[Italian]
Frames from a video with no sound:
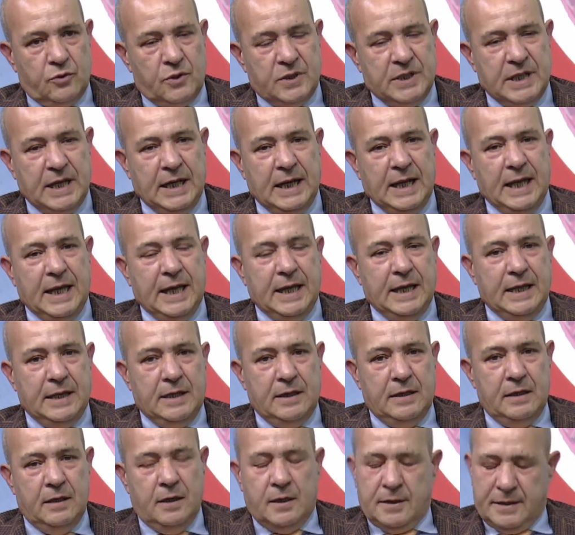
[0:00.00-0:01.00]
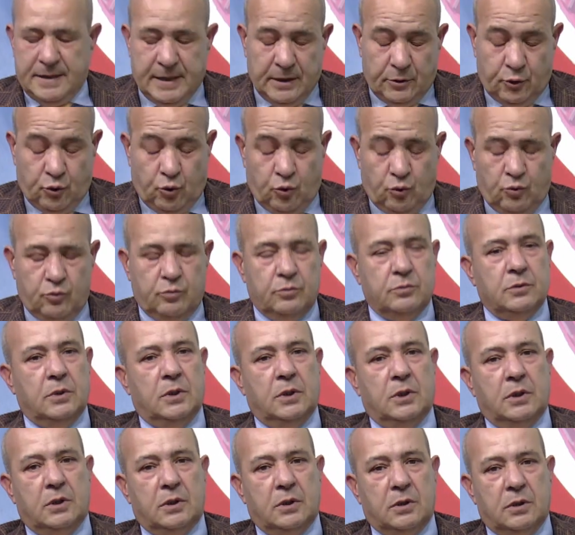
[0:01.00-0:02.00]
Se, lei, se tu eh,
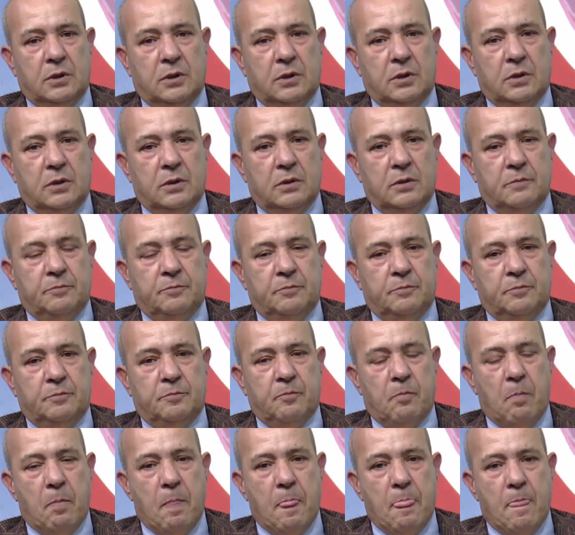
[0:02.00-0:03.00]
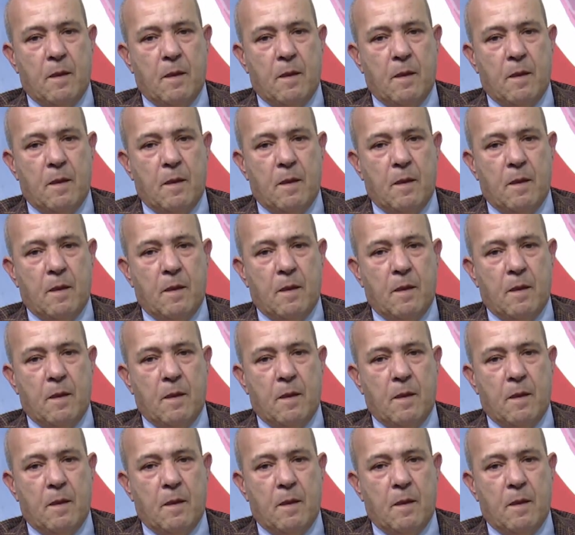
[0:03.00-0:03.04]
eh,